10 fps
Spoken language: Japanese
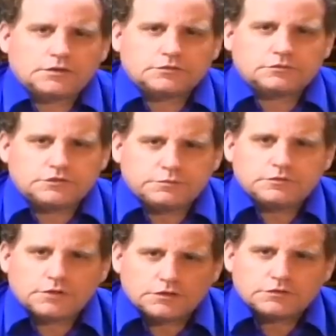その自
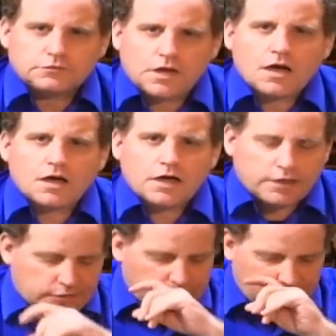分たちの考え
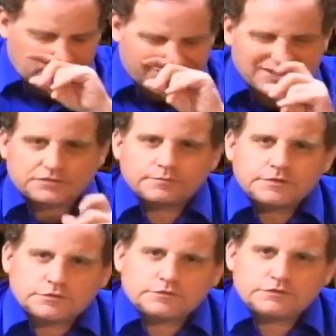方を説
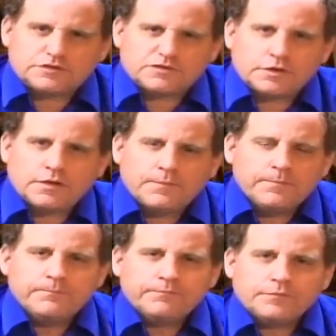明するんですよね。
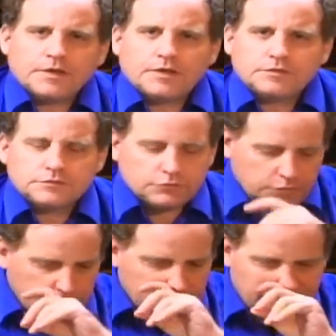でそ
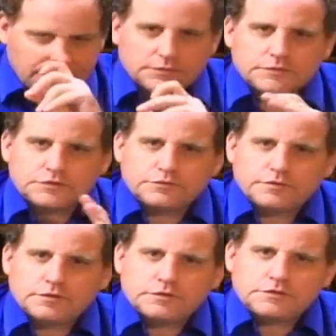れをみんな説
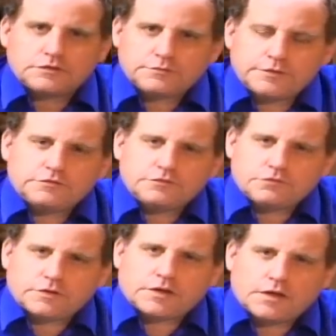明する
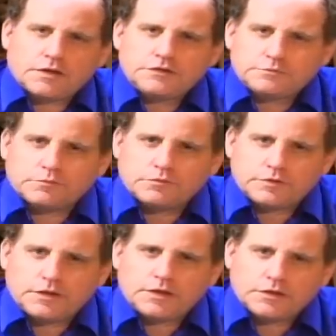時、必ずしも
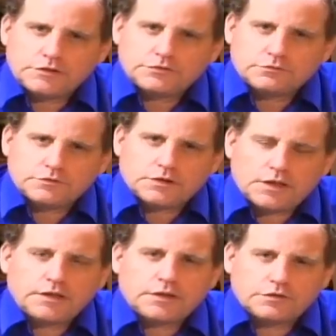僕意見が一緒では
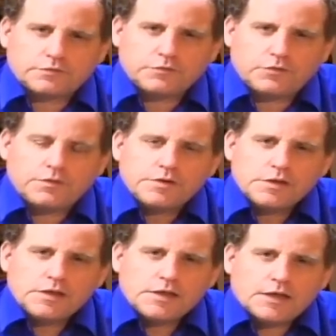ないけれども、
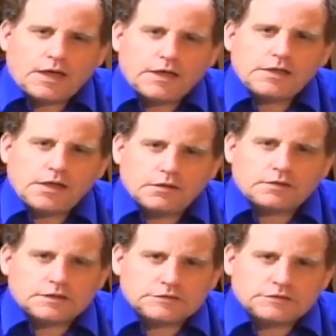彼ら
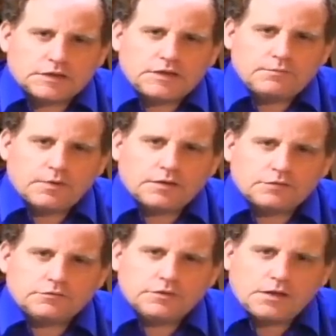はですね、今
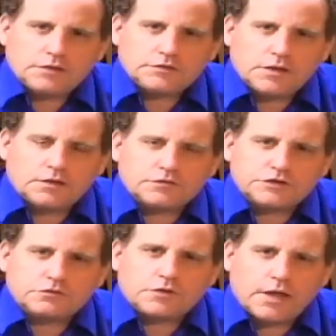どういう思
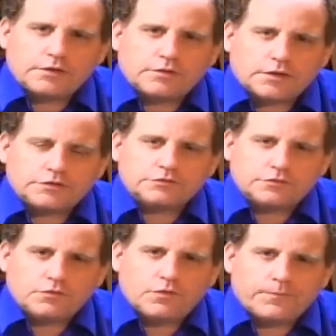考回路かという
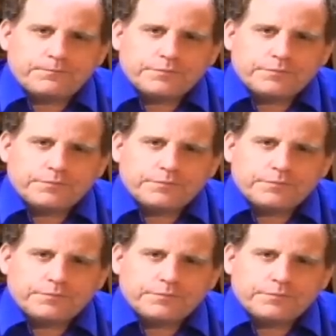と、